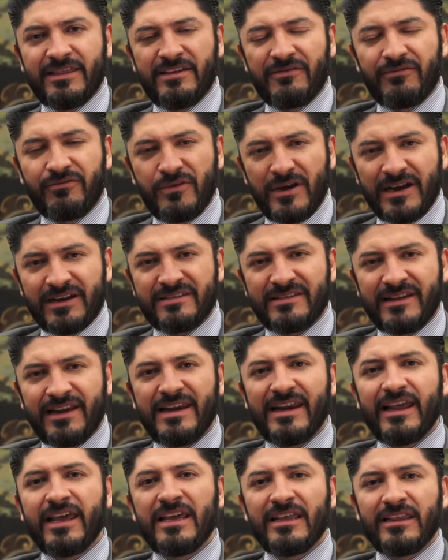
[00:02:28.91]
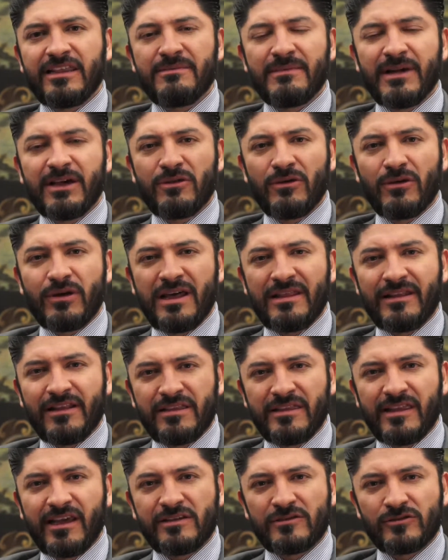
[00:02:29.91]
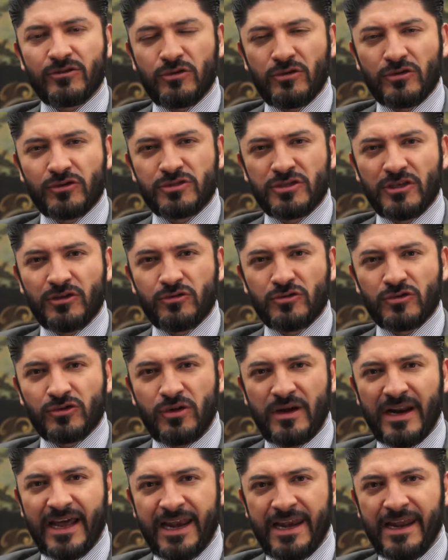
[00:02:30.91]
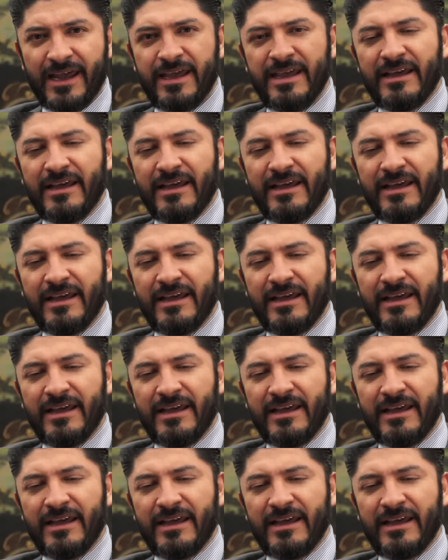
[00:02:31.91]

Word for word: de fuerza legitimadora del texto constitucional.